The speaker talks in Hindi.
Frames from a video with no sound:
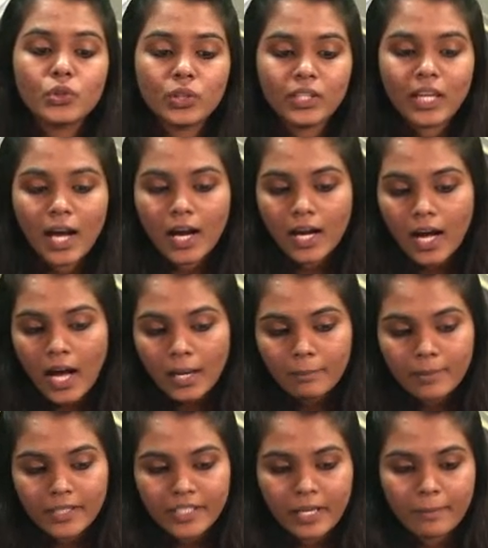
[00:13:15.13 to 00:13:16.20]
सो ये अगार
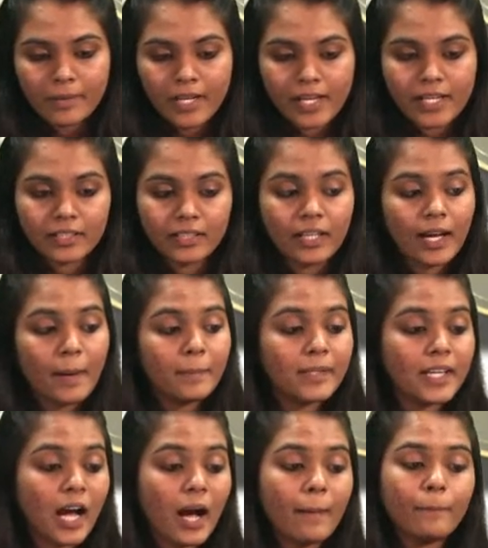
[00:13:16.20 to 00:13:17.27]
मीडिया बनाया जाता है अब
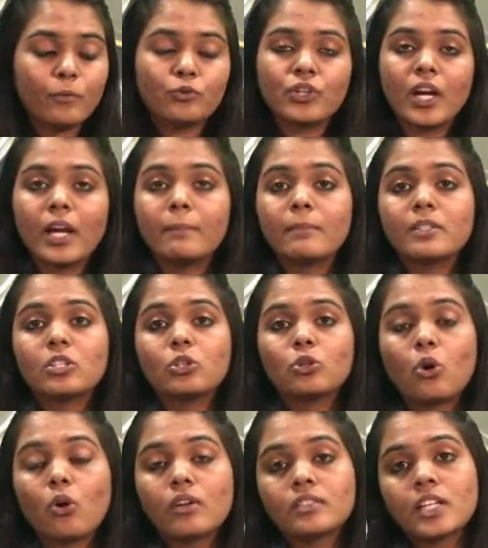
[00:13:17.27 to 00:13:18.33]
यहाँ पूछा इनमें से
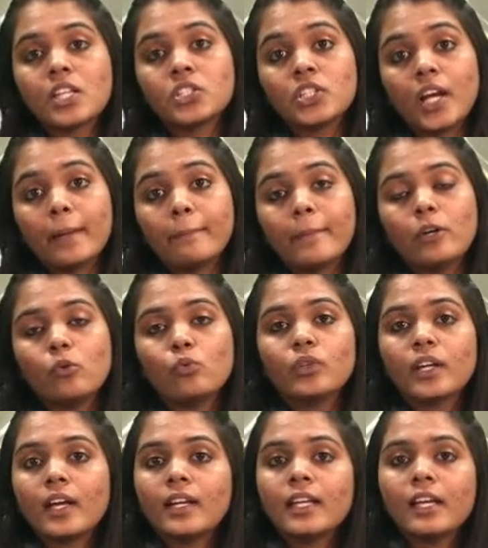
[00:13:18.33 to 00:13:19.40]
कौन सा स्टेटमेंट
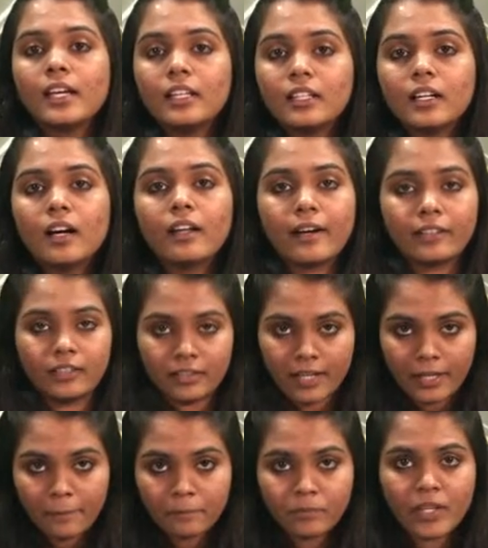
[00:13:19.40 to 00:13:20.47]
उनके लिए इनकरेक्ट है
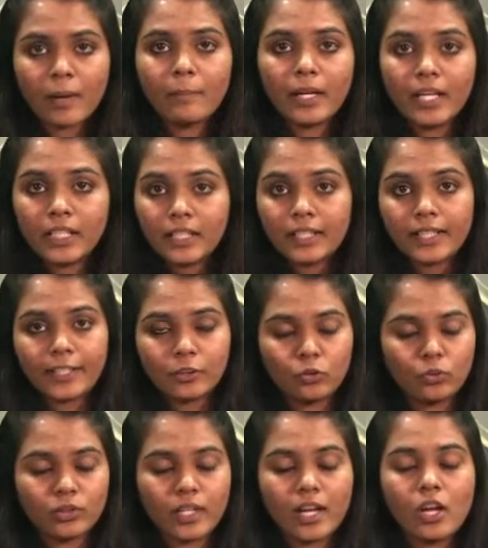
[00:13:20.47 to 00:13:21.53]
राइट हमें इनकरेक्ट
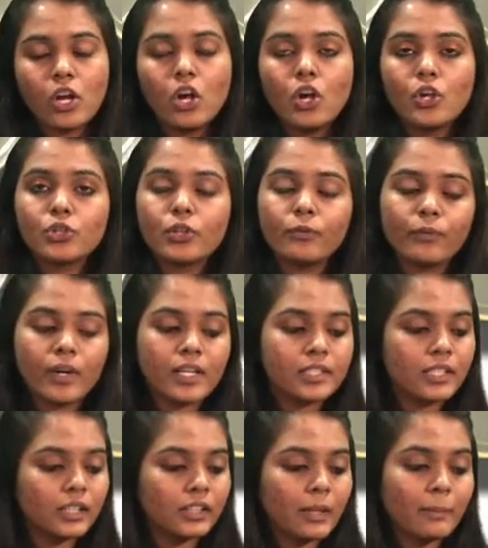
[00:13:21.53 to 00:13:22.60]
ढूंढना है सो
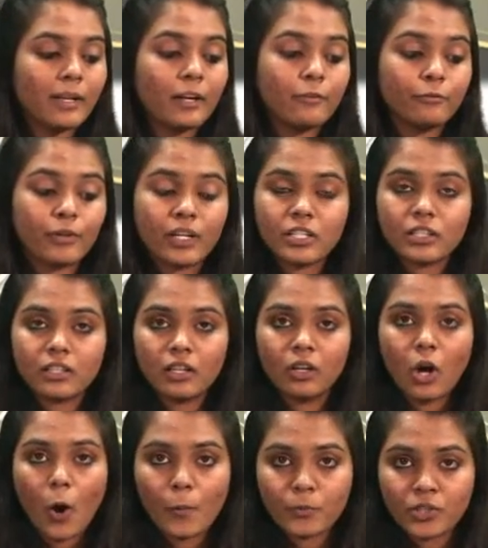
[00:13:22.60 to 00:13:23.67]
फर्स्ट देखते हैं हमारा फर्स्ट
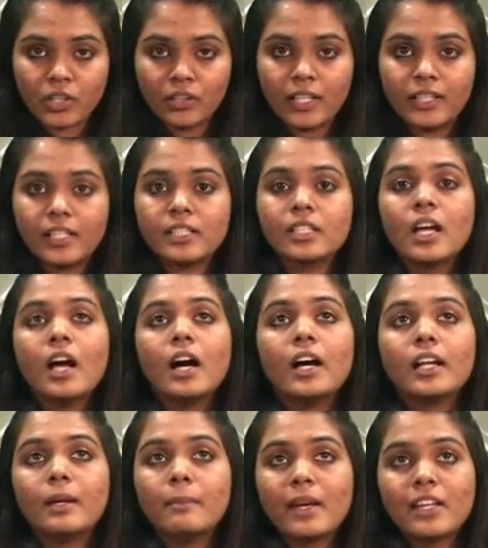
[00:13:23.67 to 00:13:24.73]
ऑप्शन दैट इज
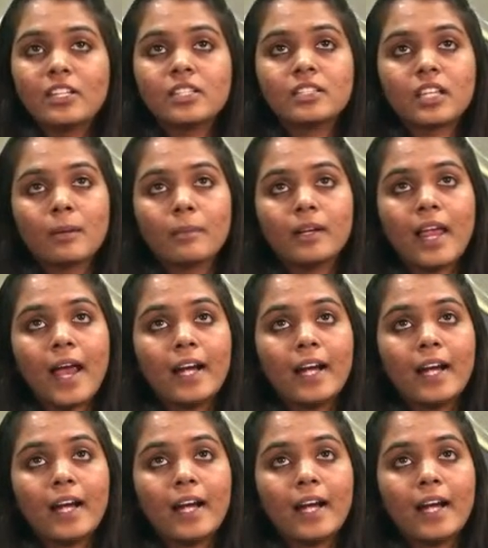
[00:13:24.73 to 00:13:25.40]
रिमेन स्टेबल